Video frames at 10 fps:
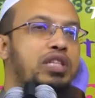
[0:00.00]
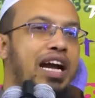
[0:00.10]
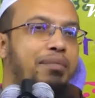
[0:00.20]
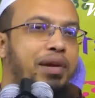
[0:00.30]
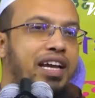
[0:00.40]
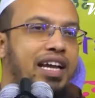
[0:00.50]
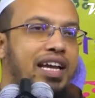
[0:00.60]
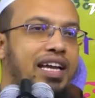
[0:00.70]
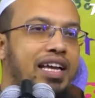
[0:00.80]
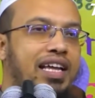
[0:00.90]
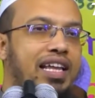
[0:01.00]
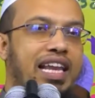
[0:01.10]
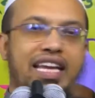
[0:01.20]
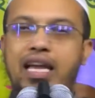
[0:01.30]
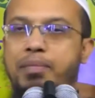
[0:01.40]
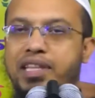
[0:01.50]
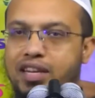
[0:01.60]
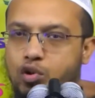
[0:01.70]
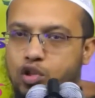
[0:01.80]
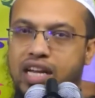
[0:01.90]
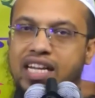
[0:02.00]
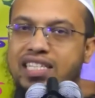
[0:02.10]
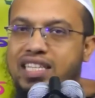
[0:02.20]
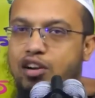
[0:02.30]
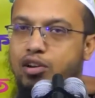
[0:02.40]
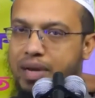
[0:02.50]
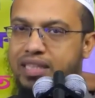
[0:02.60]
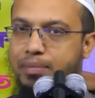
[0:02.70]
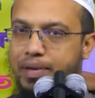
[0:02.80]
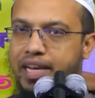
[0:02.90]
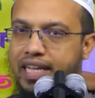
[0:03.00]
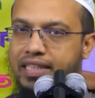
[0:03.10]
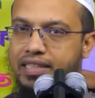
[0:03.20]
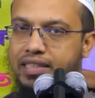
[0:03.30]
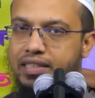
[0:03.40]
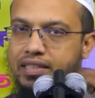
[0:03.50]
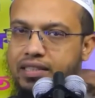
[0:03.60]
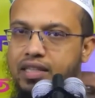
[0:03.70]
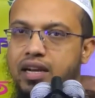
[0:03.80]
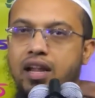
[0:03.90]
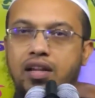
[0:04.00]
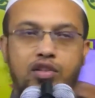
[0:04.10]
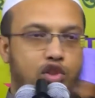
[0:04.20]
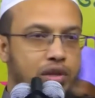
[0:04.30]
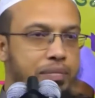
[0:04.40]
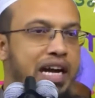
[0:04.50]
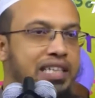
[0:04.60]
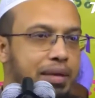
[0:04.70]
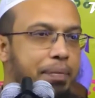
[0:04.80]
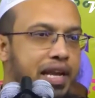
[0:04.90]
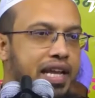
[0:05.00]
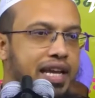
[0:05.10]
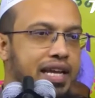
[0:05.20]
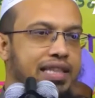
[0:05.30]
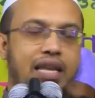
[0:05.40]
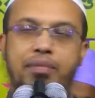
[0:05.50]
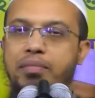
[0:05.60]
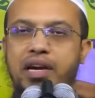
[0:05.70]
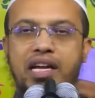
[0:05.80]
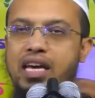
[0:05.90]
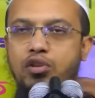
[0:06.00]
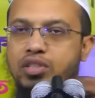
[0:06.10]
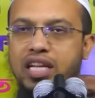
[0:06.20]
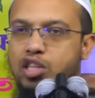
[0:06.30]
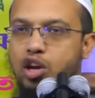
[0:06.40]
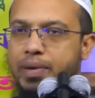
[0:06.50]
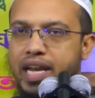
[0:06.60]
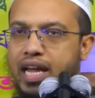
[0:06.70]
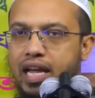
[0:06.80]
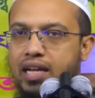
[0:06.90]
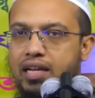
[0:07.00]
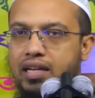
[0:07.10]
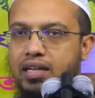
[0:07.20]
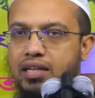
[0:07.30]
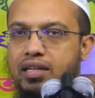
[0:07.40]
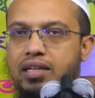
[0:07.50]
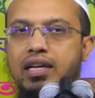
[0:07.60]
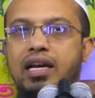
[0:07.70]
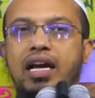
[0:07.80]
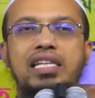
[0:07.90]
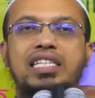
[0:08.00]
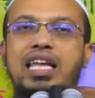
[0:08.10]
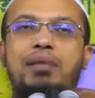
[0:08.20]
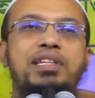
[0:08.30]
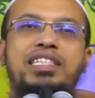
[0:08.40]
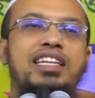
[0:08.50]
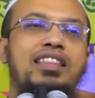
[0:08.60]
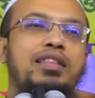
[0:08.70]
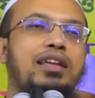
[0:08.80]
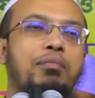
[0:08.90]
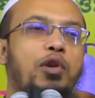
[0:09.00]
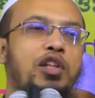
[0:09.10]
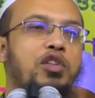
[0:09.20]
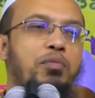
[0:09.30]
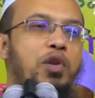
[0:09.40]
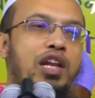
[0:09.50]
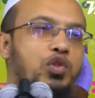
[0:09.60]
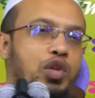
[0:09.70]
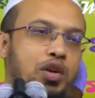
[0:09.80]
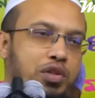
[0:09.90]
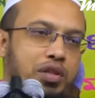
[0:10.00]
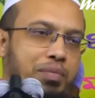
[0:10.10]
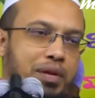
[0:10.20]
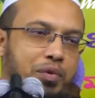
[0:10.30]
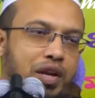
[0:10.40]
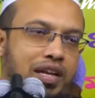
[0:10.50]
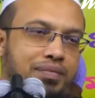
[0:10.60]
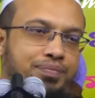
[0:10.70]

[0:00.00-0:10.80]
থাকবে নাকি আমাদের কথা কাজের কারণে ভাঙতে পারে যদি ভাঙতে পারে তাহলে ইমান ভাঙার কারণ জানতে হবে না আজকে আমি সেটার দিকে বললে তো মূল আলোচনা করতে পারবো না